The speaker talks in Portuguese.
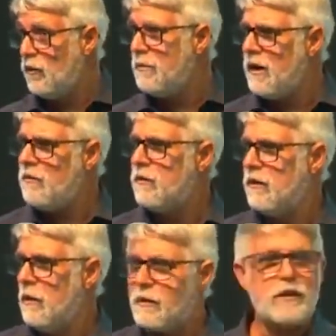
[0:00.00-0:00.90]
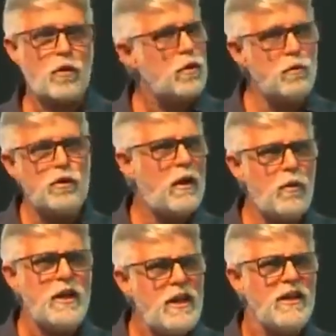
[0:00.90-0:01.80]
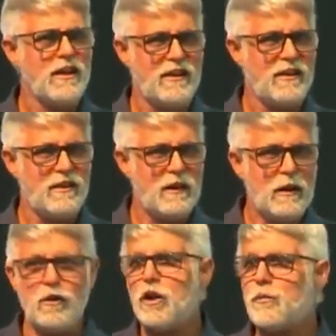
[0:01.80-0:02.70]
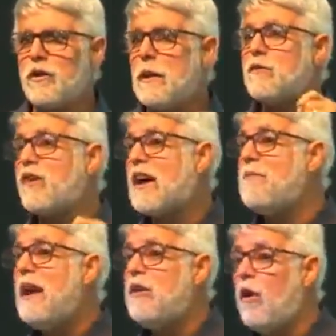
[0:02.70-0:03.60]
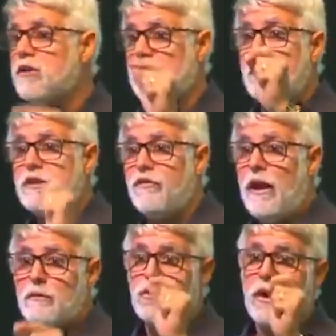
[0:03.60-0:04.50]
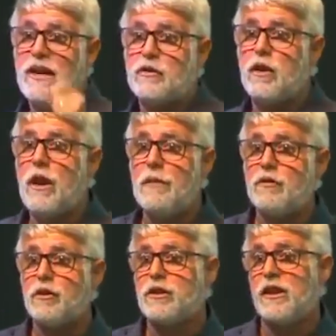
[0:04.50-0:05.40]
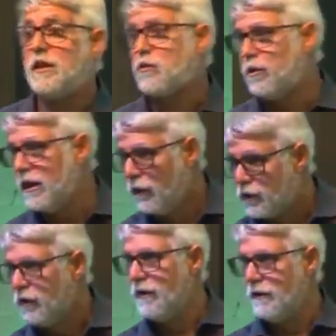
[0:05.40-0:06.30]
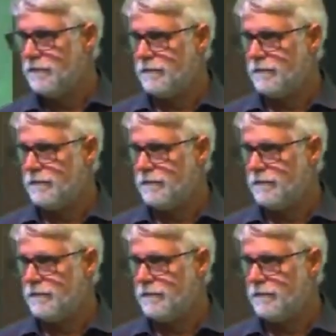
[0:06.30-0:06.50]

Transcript: Ruim mesmo. Porque todo mundo é ruim. Nós podemos ficar melhor se mantivermos um relacionamento estreito com Deus.